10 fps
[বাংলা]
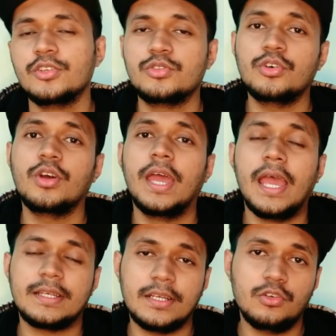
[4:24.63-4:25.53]
সো
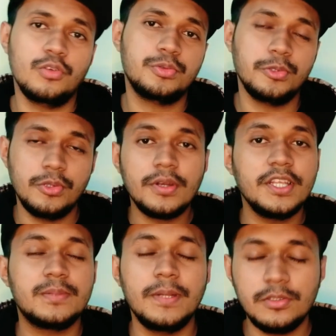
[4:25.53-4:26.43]
একটা খুব সুন্দর
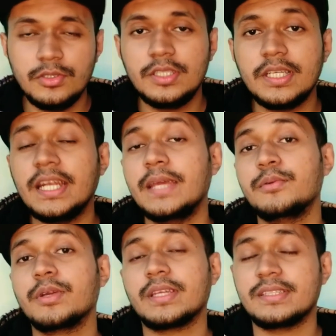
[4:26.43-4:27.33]
ডিসপ্লে যদি চান
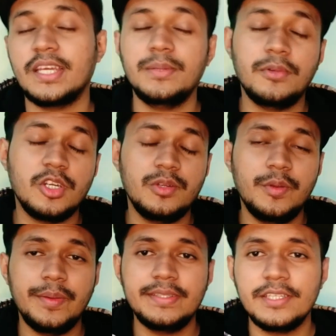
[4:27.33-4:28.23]
এবং একটা সাইড মনিটরিং
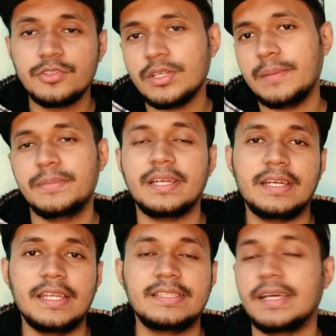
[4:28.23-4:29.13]
সেন্সর আপনার
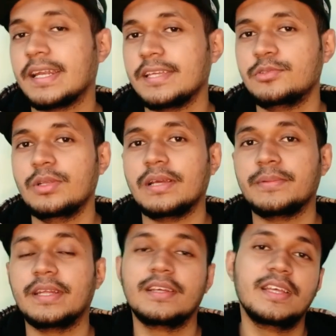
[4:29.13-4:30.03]
ক্রেজ আর কিছু
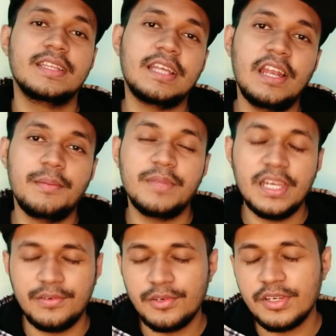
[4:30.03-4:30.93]
লাগবে না তাহলে আপনার
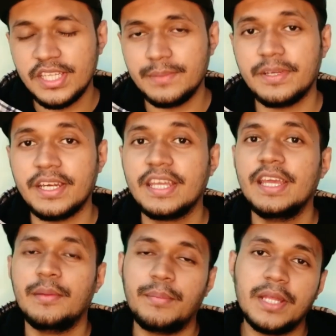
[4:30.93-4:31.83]
এই ফোনটি নিতে পারেন
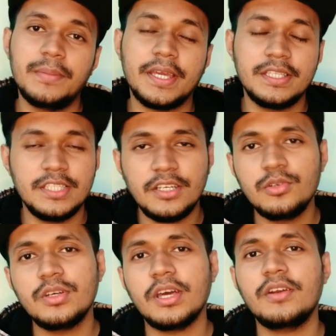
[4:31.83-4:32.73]
বাদ বাকি যে
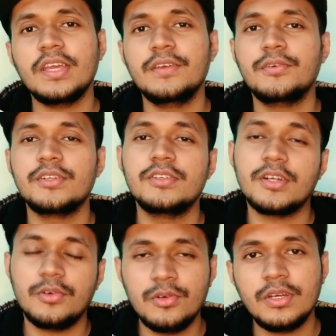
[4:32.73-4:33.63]
কোনো কারণে এই ফোনটি
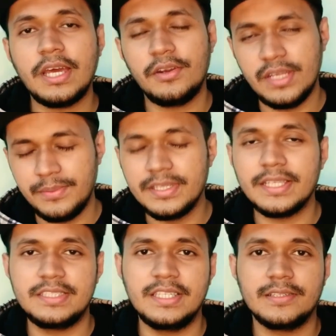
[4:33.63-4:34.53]
নেওয়ার কোনো কারণে আমি
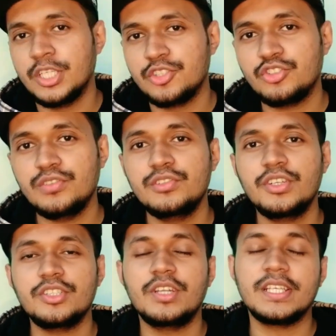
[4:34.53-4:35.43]
দেখছি না সো
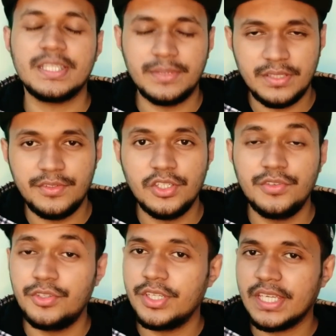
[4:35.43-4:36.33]
বন্ধুরা ছিল আজকে আমাদের ভিডিও
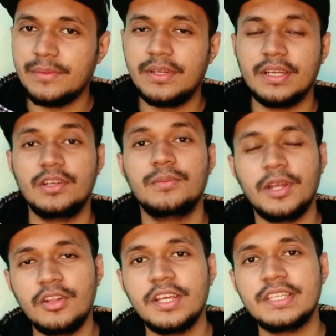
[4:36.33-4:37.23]
ভিডিওটি কেমন লাগলো
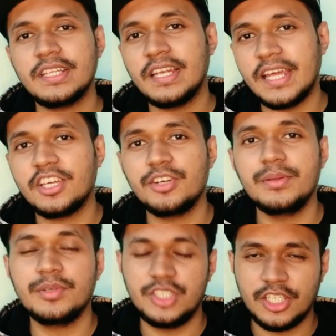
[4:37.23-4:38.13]
ভালো লেগে থাকলে লাইক
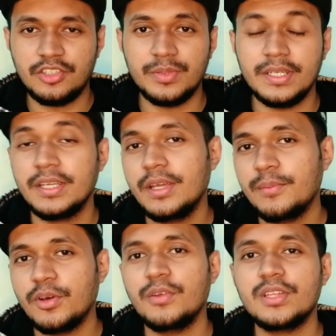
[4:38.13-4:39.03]
করবেন এবং শেয়ার করবেন
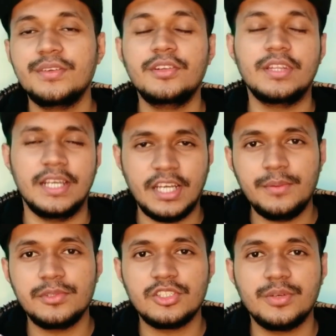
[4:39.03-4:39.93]
পরবর্তী ভিডিও দেখা
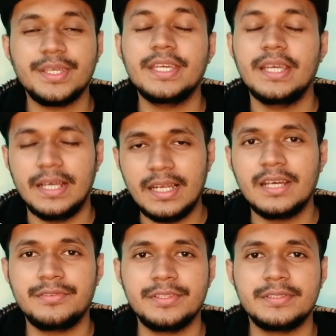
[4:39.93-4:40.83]
বন্ধু সবাইকে আল্লাহ
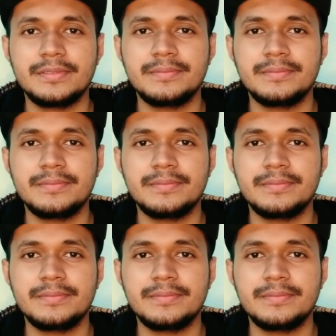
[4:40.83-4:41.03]
হাফিজ